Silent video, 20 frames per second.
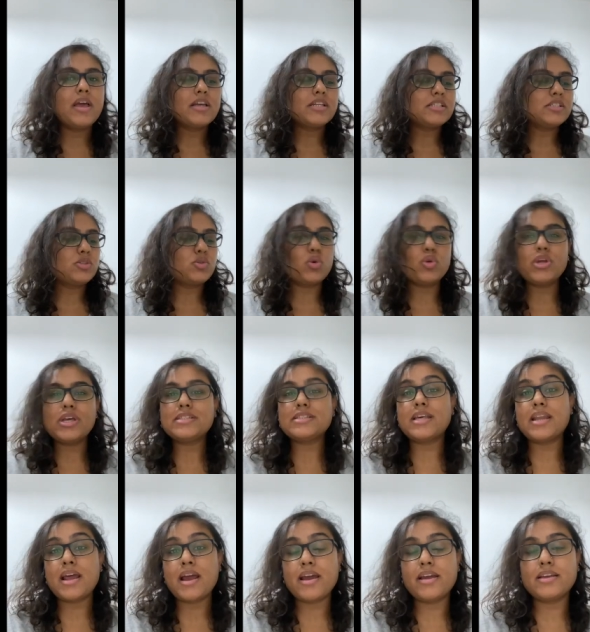Soru
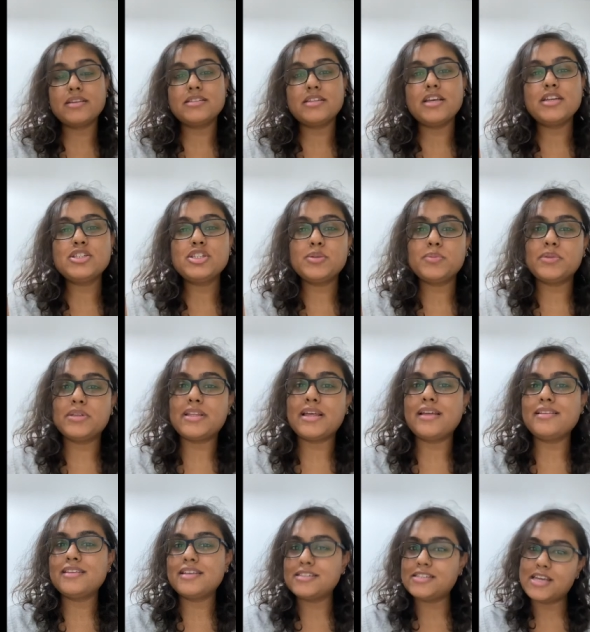yazan herkese
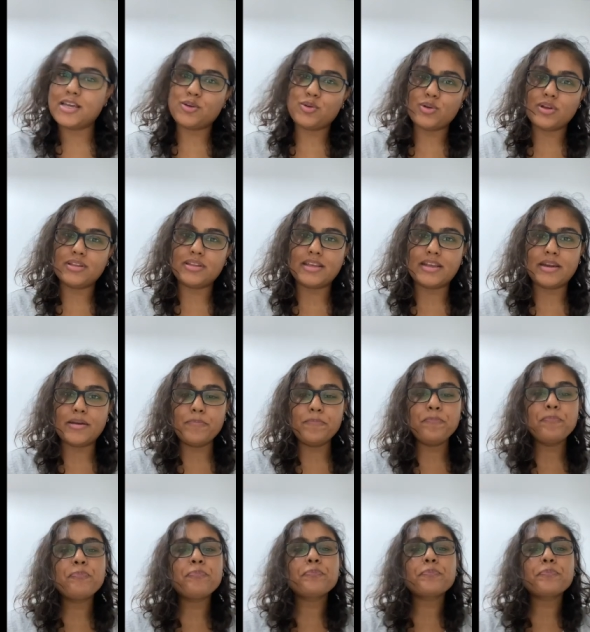şimdiden teşekkür ederim.